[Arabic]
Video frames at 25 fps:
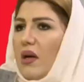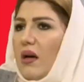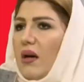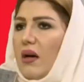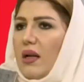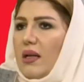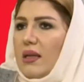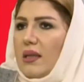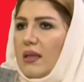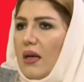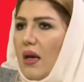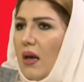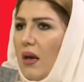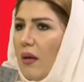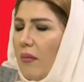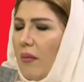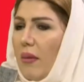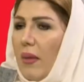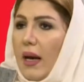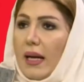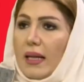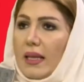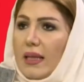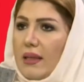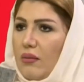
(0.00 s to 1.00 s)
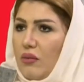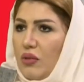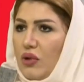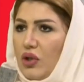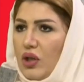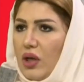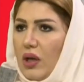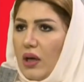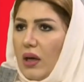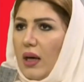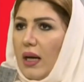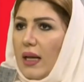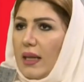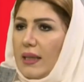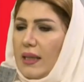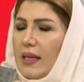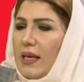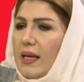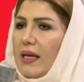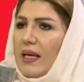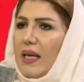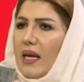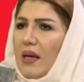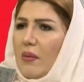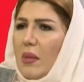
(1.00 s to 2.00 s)
خلط ما عندي مشكله خلط
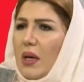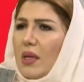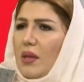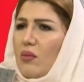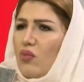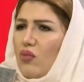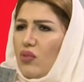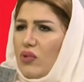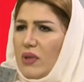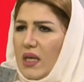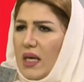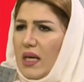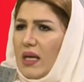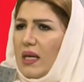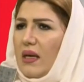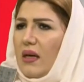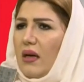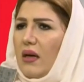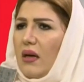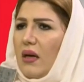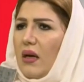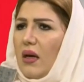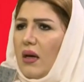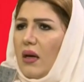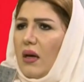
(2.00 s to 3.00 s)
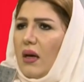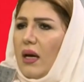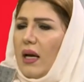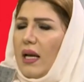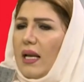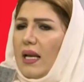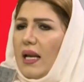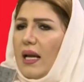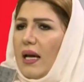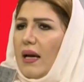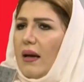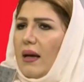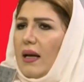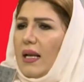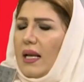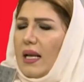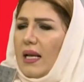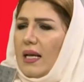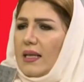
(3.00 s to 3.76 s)
الكريمات مو سيء الا الا